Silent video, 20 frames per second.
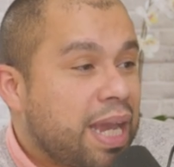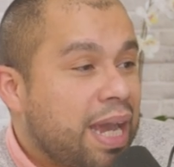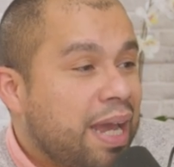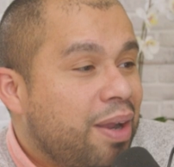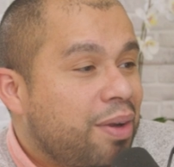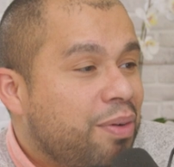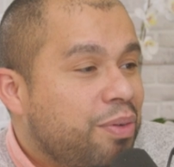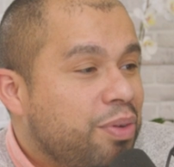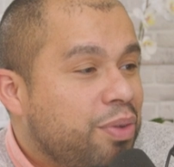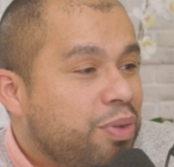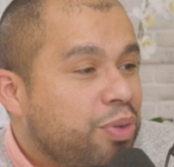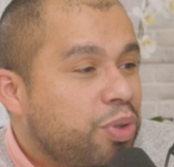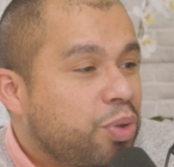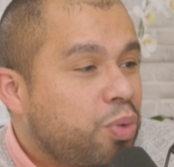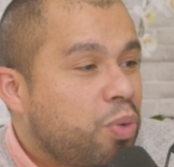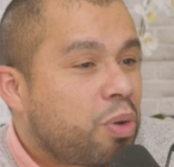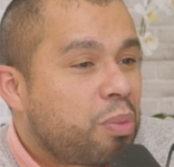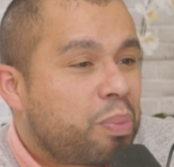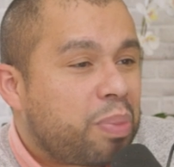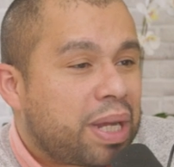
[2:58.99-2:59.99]
Alors, de
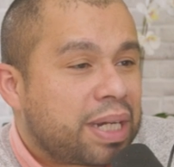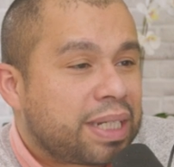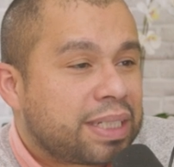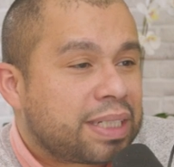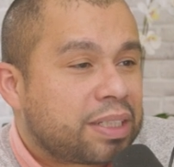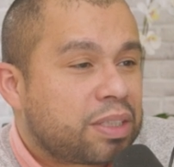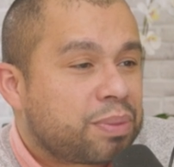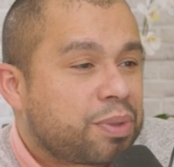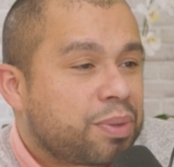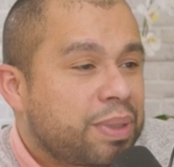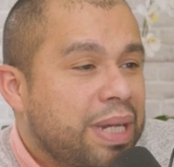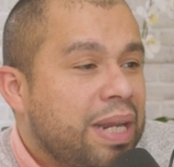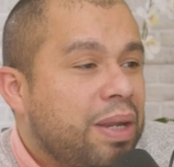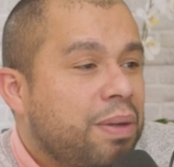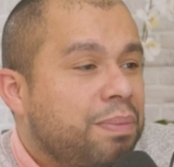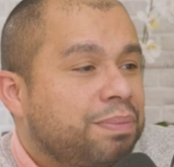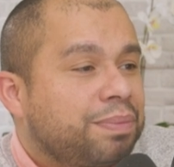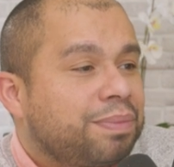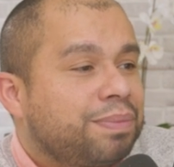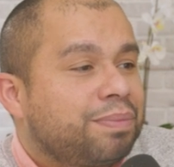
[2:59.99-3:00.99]
quoi on parle exactement
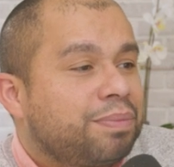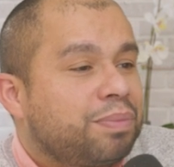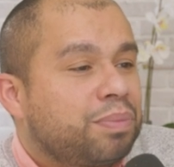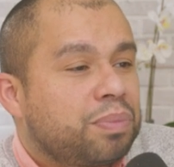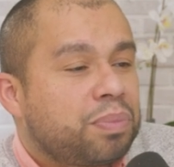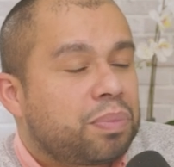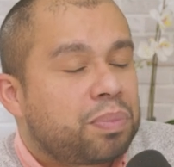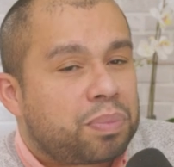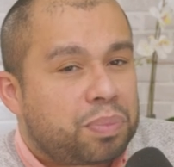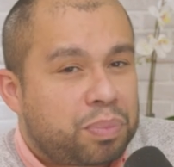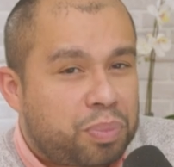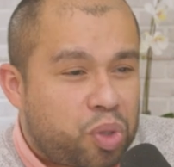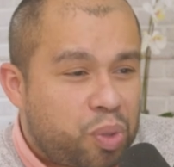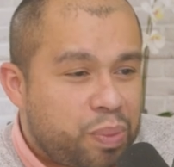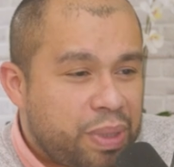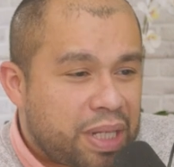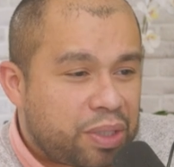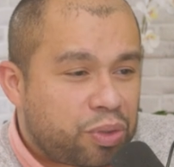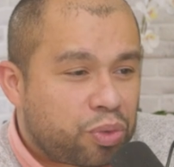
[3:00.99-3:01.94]
Alors, première